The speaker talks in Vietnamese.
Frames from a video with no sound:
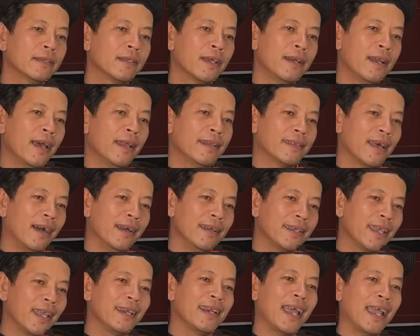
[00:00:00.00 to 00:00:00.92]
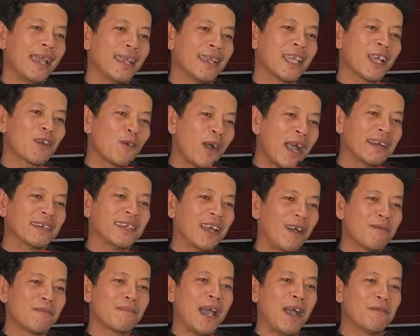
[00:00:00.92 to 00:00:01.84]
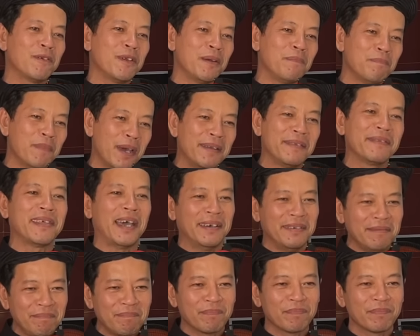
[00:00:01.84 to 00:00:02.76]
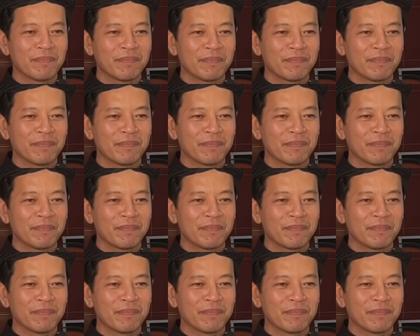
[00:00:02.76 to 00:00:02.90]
cho nên thời kỳ này cái quan trọng đạo nên bình tĩnh